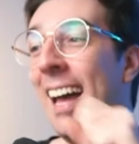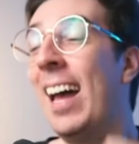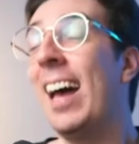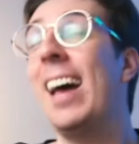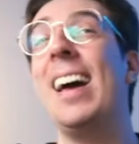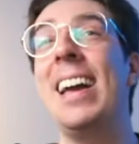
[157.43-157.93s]

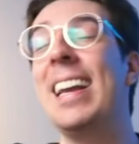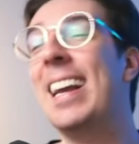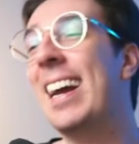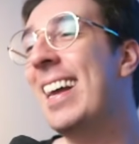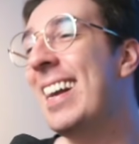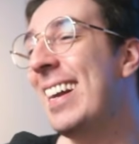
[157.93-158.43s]
Ai,
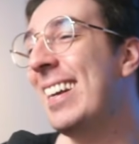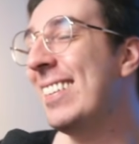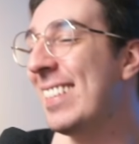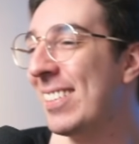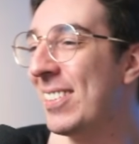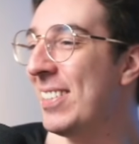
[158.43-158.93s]
caralho,
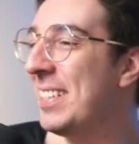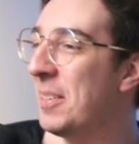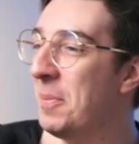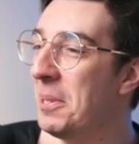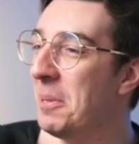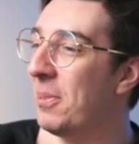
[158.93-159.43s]
essas coisas são
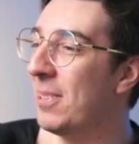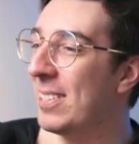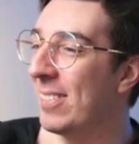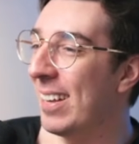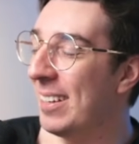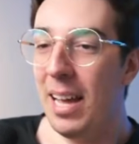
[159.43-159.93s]
muito boas,
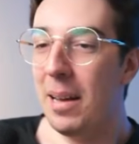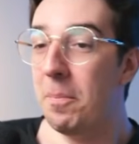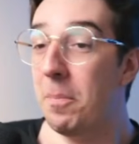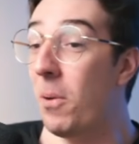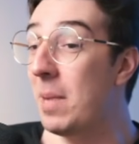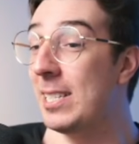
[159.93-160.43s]
velho.
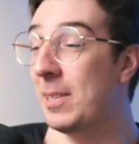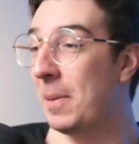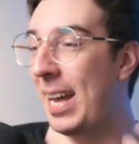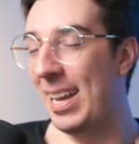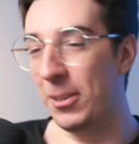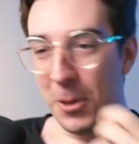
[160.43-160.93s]
Bom, mas
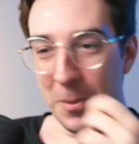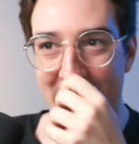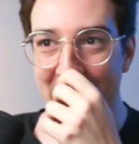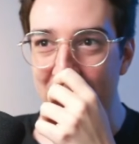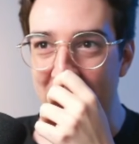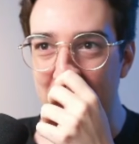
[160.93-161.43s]
é, eu tô
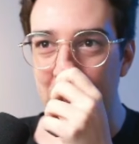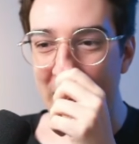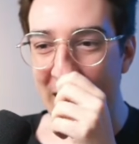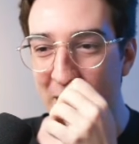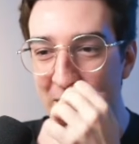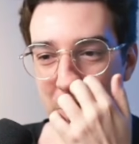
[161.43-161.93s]
mostrando isso porque
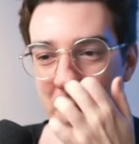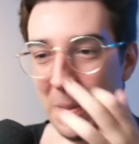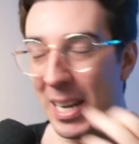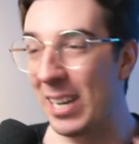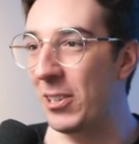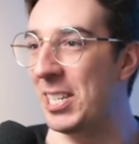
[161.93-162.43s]
a nossa
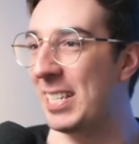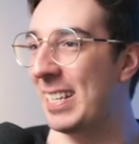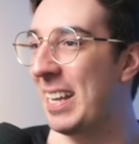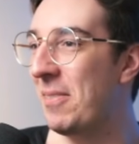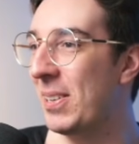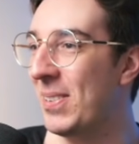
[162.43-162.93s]
primeira notícia
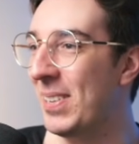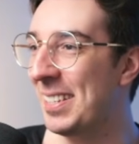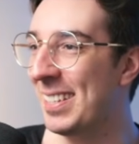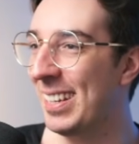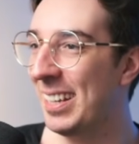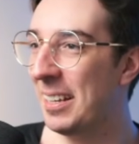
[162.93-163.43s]
tem a ver com isso.